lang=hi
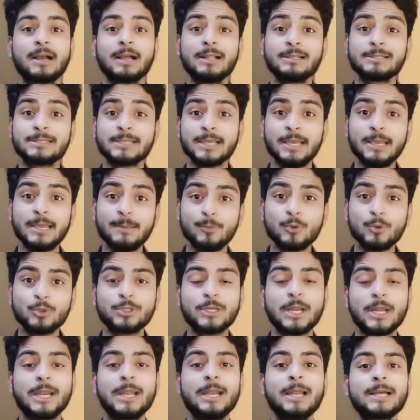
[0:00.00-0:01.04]
कल से ही बूस्ट
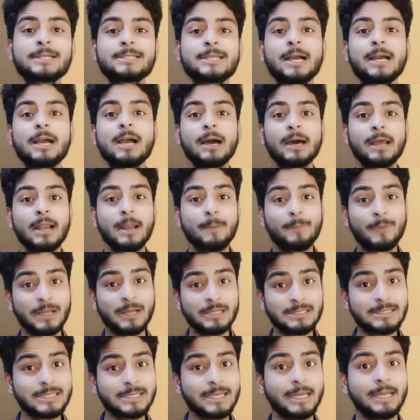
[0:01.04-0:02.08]
करने लग जाएगा अगर आप
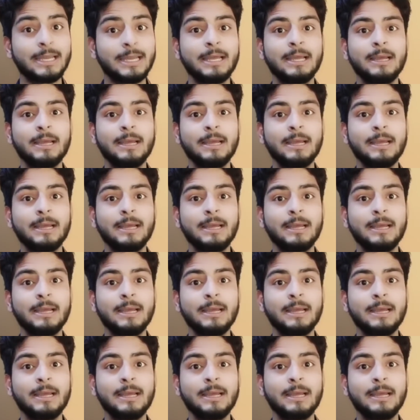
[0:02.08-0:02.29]
कल से